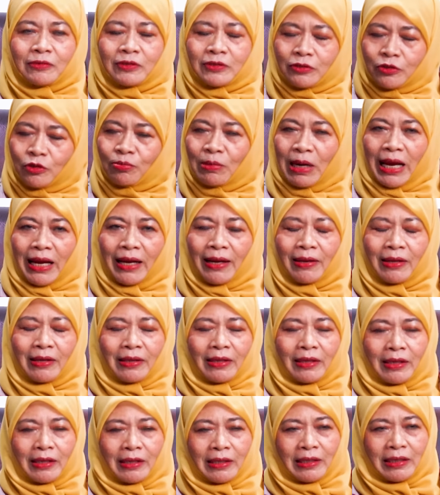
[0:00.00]
jumlah
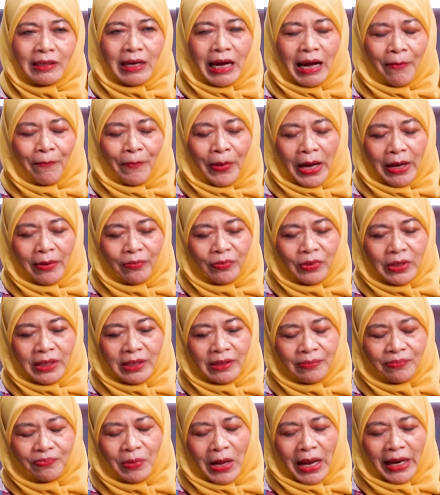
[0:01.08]
uh, apa anak
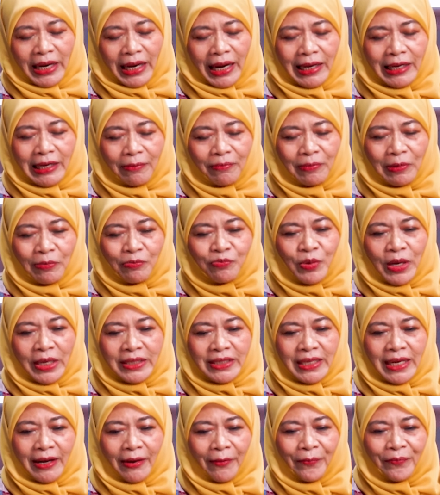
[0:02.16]
eh, anak-anak perempuan
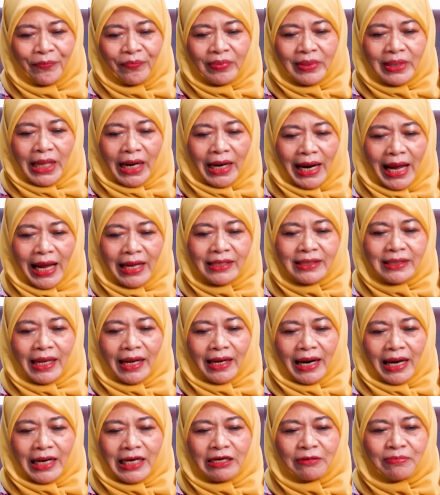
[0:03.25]
yang
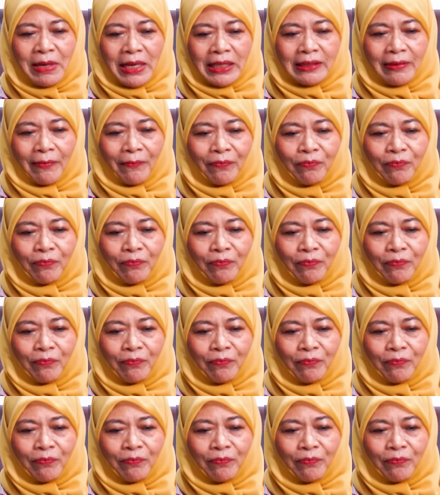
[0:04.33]
terlantar akibat